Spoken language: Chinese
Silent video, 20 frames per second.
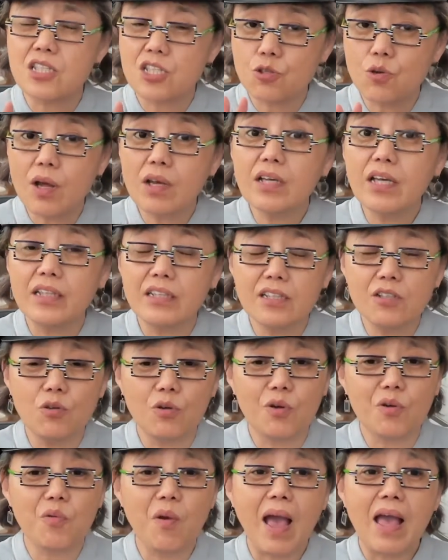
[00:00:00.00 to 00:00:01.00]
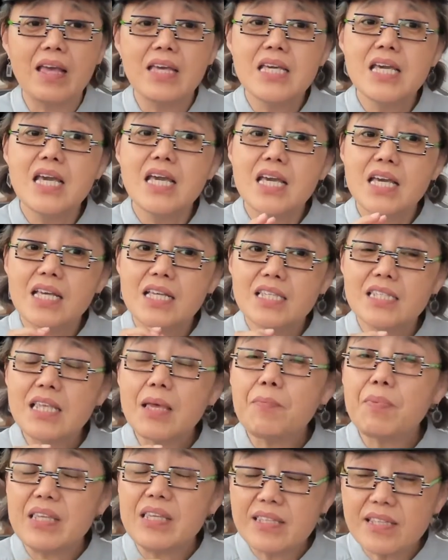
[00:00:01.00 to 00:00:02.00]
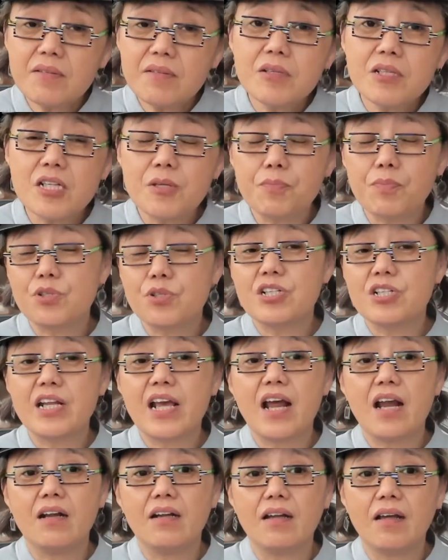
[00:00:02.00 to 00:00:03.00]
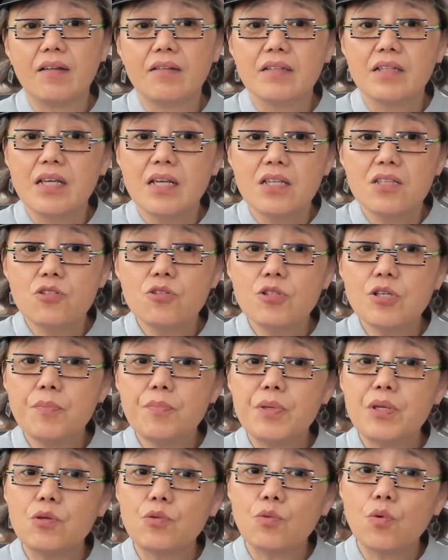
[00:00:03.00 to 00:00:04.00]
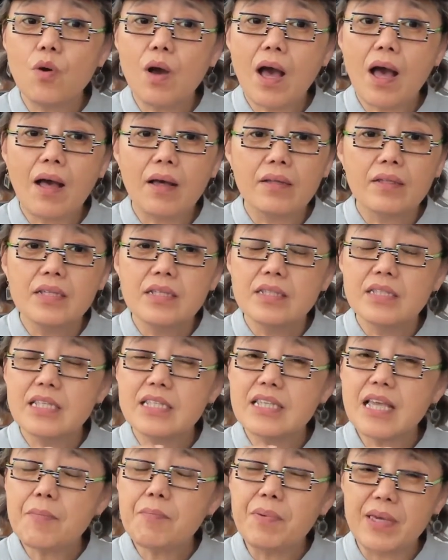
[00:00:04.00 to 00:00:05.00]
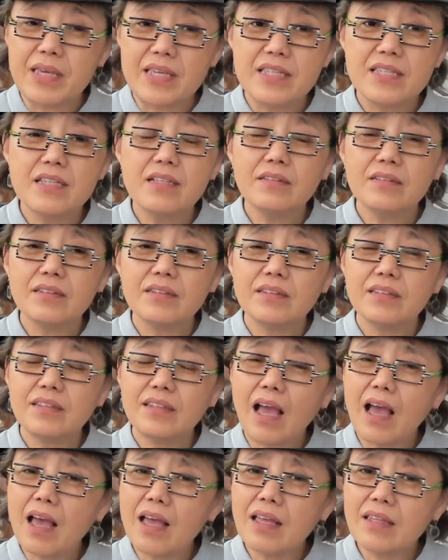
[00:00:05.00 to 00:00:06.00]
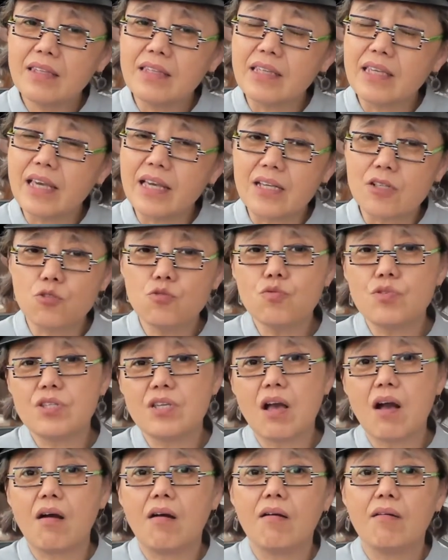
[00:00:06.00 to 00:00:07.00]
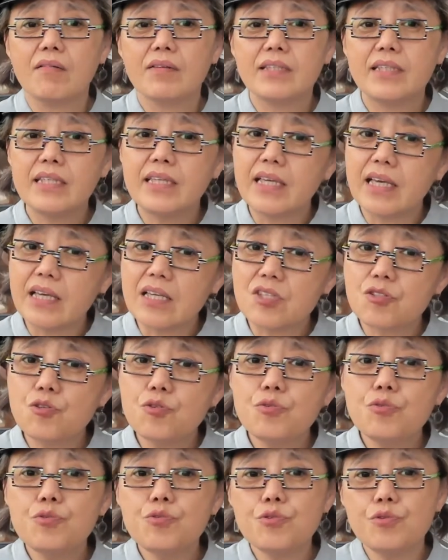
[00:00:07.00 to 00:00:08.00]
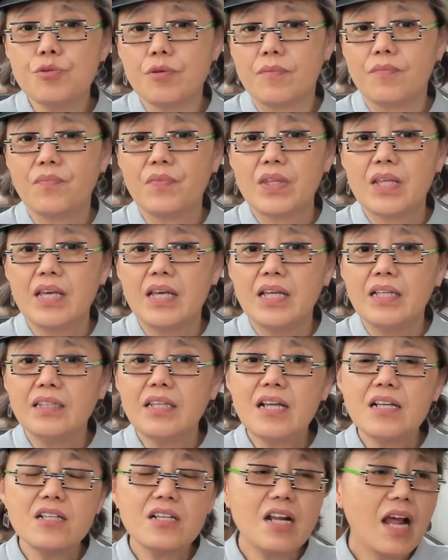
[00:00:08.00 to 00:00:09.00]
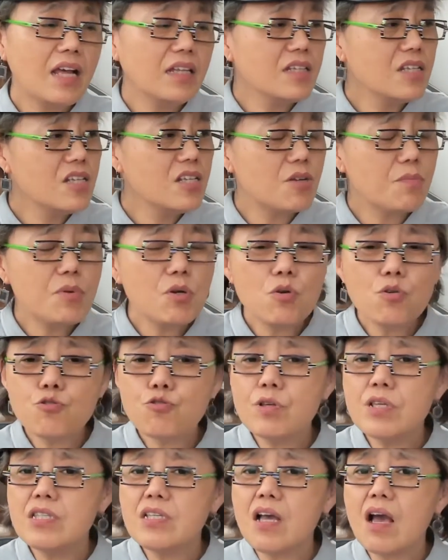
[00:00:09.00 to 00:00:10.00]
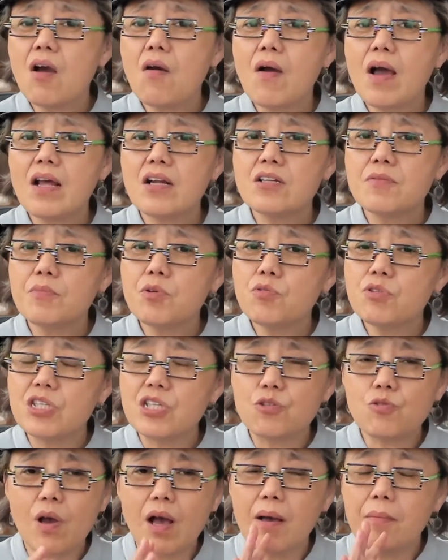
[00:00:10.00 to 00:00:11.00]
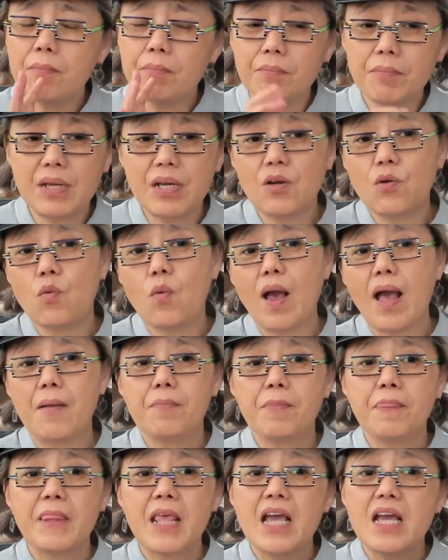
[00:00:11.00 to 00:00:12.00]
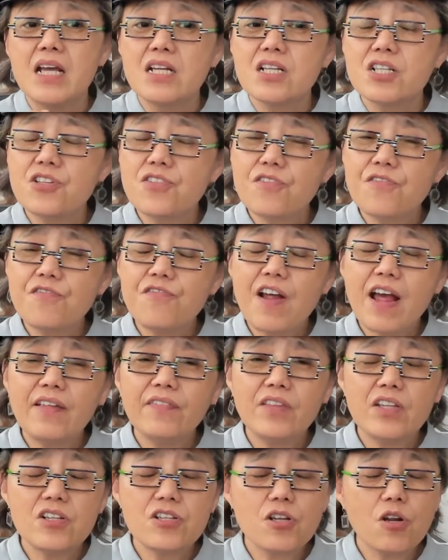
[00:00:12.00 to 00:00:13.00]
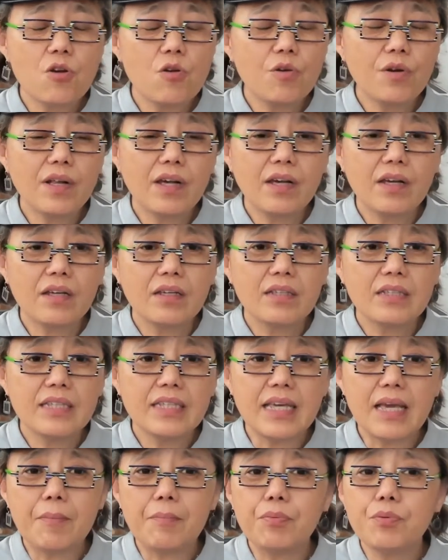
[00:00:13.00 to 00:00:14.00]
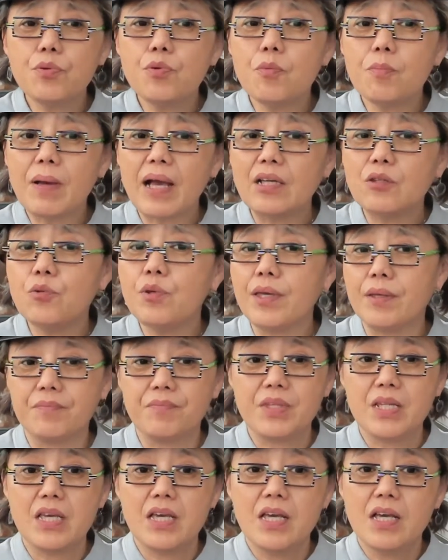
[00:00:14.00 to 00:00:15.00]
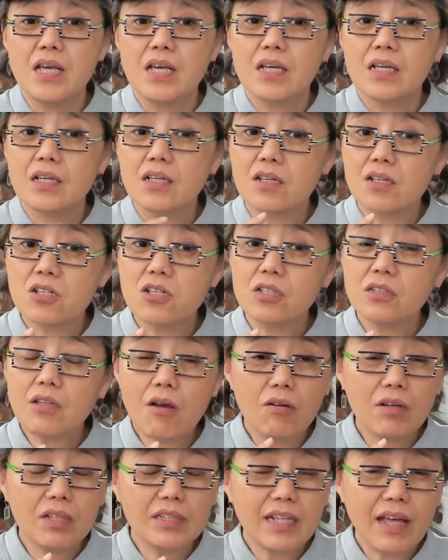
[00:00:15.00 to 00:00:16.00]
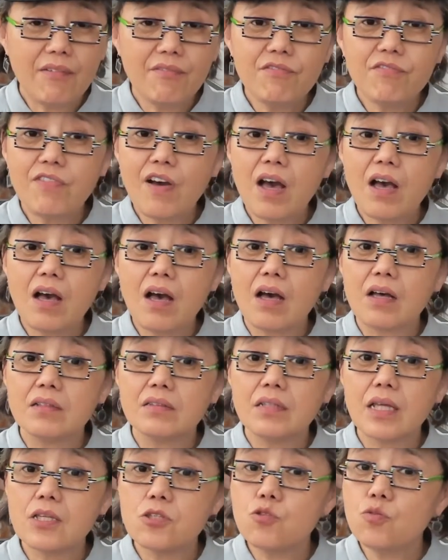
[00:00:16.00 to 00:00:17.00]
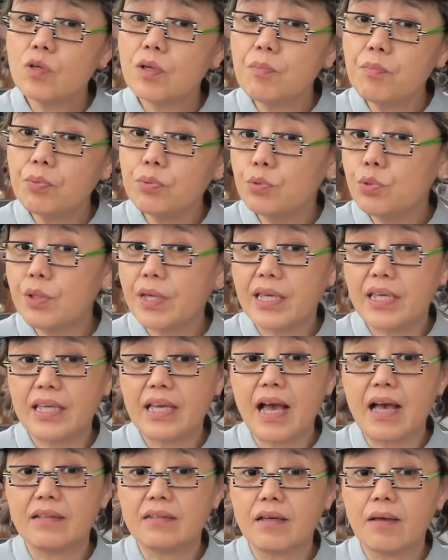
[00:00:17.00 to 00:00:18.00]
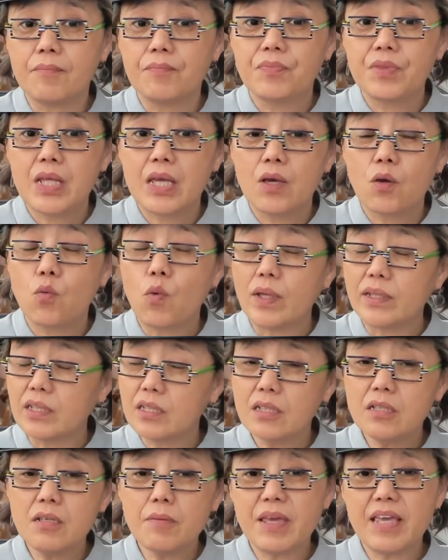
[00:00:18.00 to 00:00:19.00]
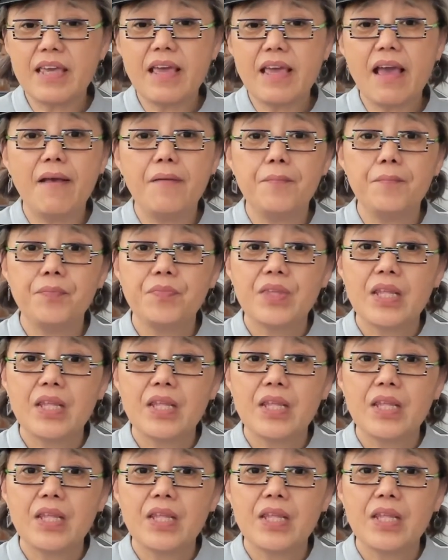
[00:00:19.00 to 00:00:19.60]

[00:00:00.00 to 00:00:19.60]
起床肯定有人管，在北京是不是这样的？就是比如啊，你在北京他也住校。也军训，但是啊，你什么时候睡觉啊，什么时候起床，没人管。吃饭的时候呢，也不用排队。可是到了南方啊，他就跟部队一样的，管的特别严。